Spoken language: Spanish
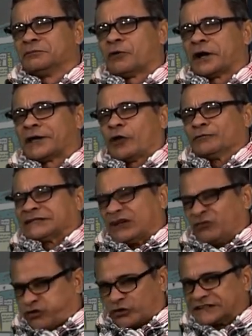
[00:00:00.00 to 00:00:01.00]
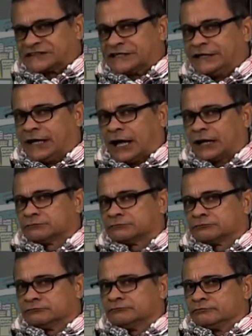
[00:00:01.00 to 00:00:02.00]
Porque ahí era donde se enfurecía.
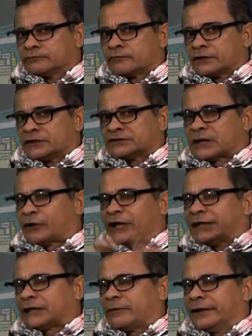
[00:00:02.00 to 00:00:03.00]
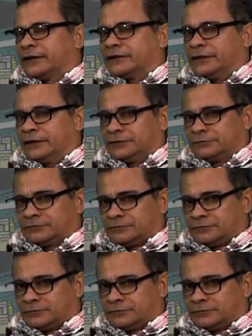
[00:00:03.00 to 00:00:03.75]
Se ponía hasta verde.